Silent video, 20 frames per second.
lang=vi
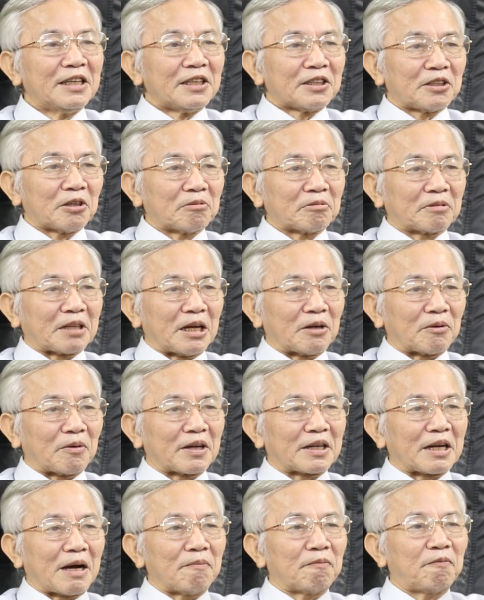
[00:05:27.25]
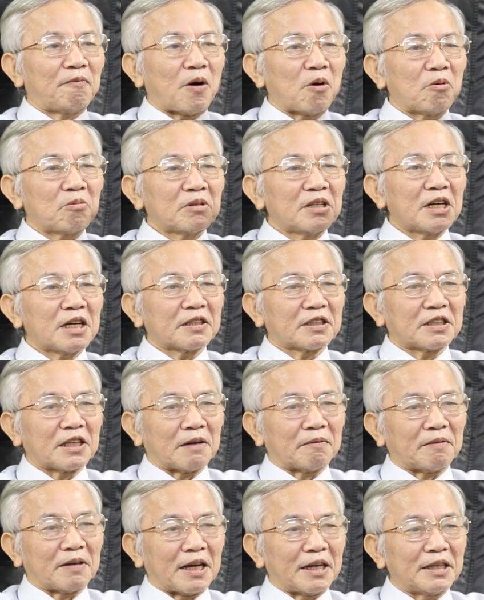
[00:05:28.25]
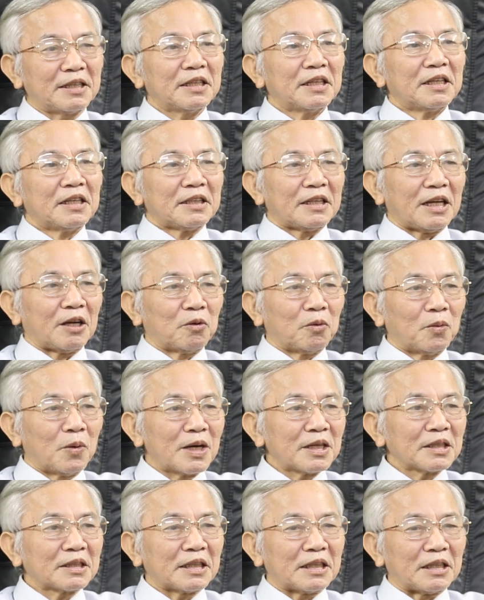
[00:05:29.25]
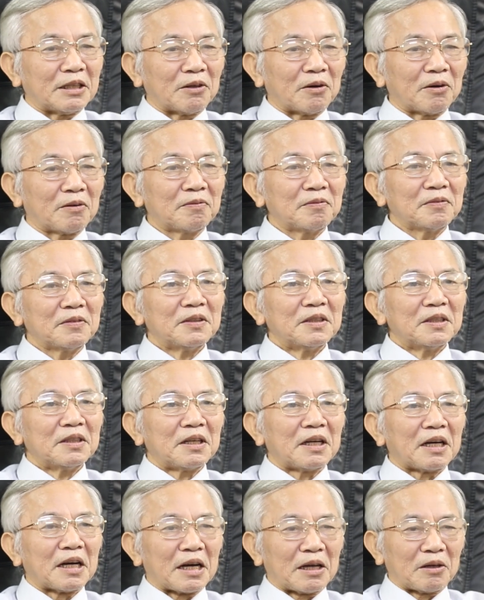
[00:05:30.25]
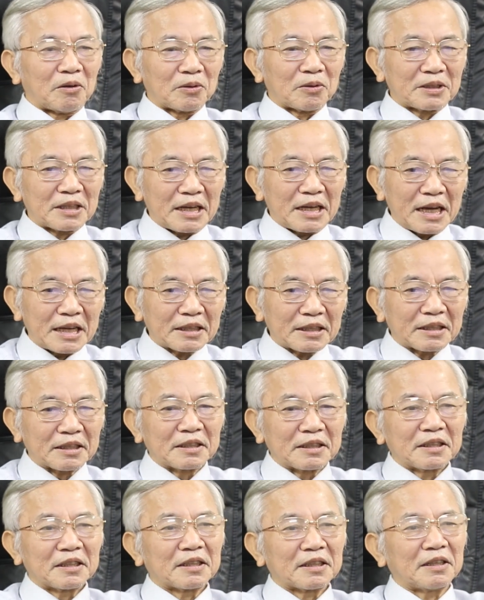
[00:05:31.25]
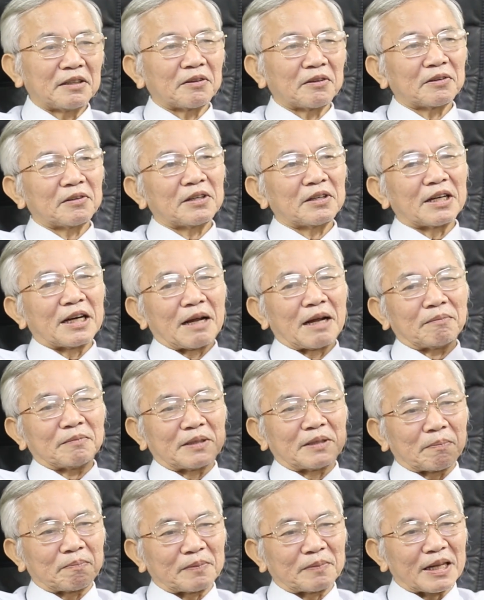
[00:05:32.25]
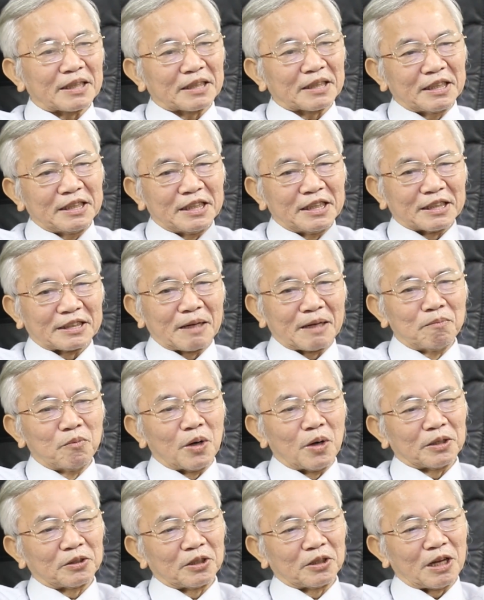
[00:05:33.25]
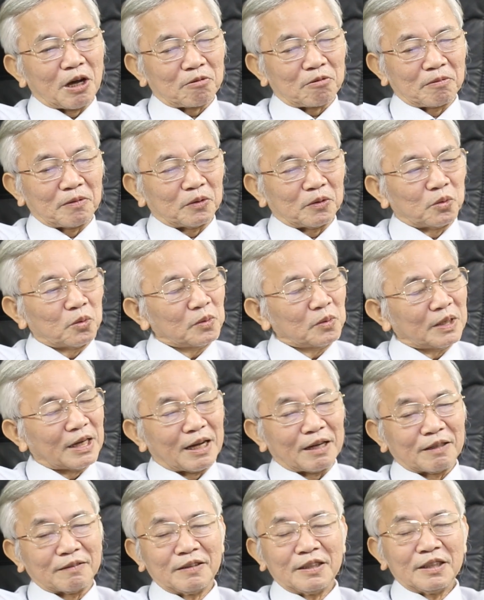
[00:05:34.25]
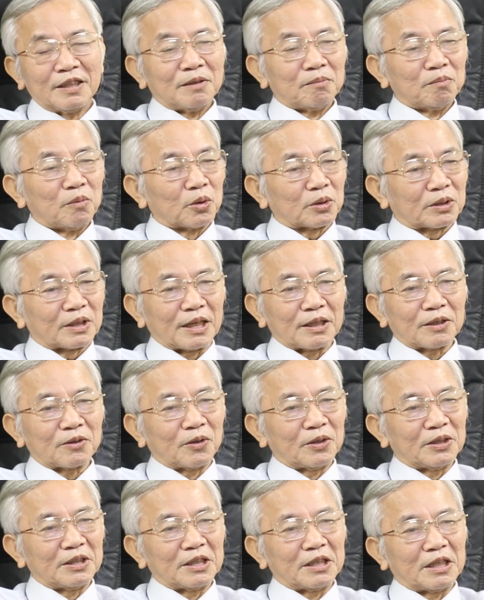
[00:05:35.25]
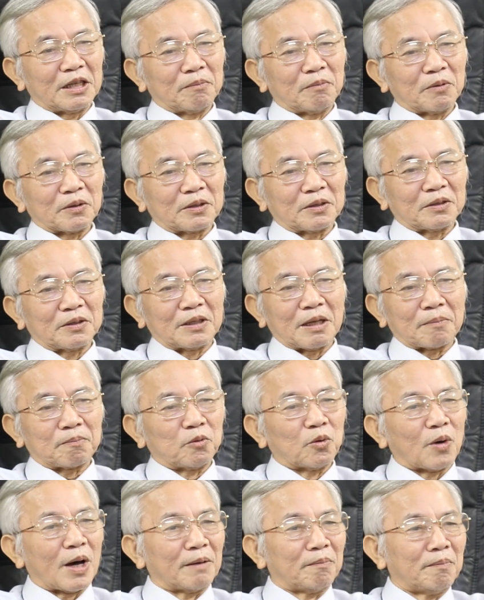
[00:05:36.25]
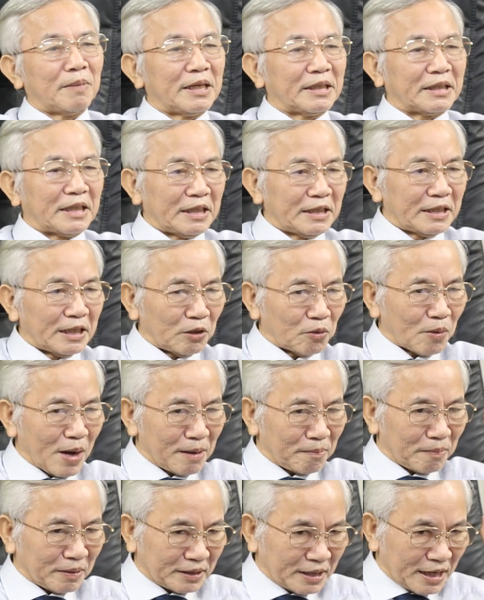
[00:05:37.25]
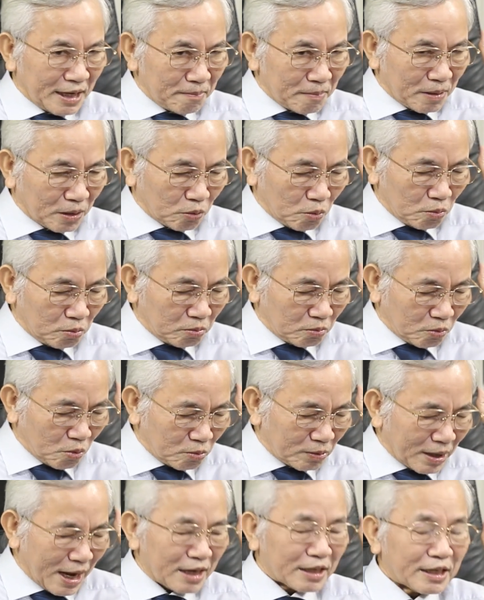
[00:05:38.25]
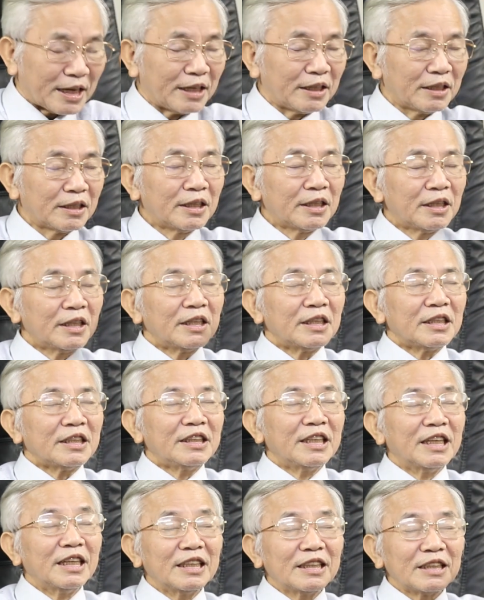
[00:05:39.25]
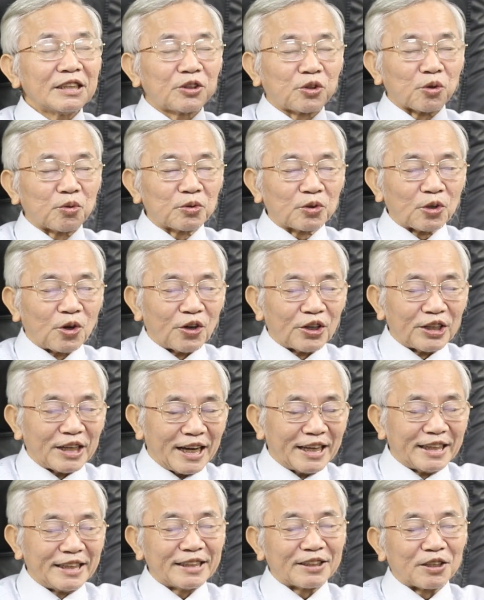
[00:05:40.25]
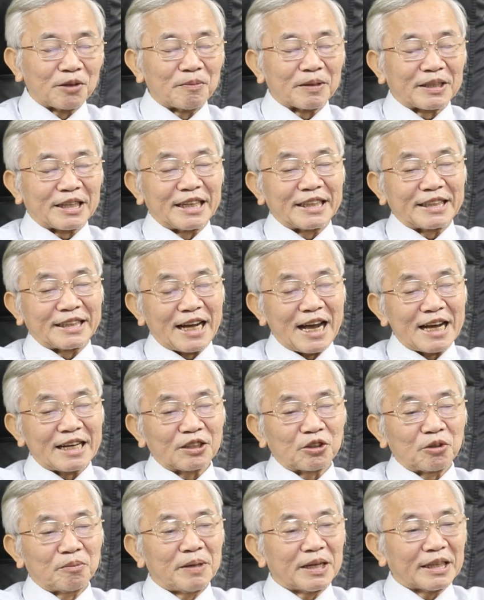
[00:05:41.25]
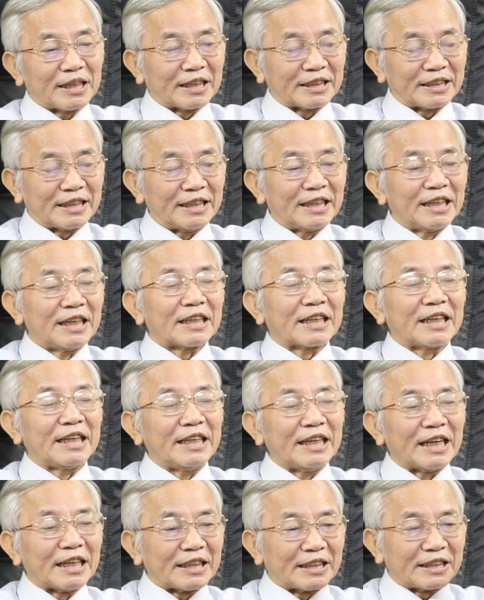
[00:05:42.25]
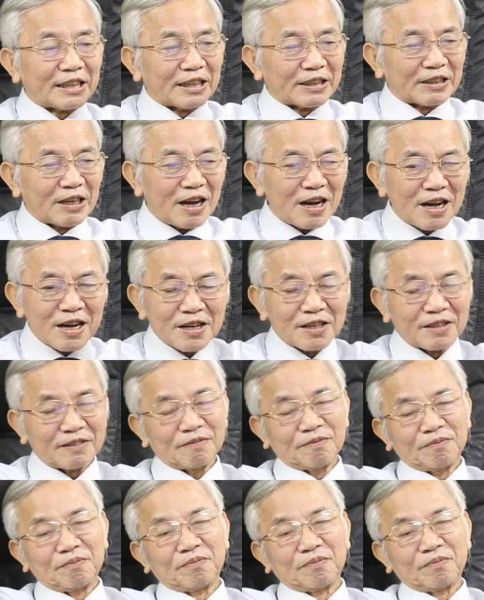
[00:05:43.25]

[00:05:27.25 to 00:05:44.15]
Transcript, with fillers: xong thầy ngoại cảm phóng nước dừa vào đấy để uống thì nó à nó sẽ hết cái nó làm dập tắt những lửa tam muội tôi đọc và đúng là một cái coi như là một tập đoàn mê tín dị đoan mà thế mà cũng cũng đăng lên nhưng chúng tôi ở đây có một kênh khác tôi biết rằng gì cái hiện tượng đó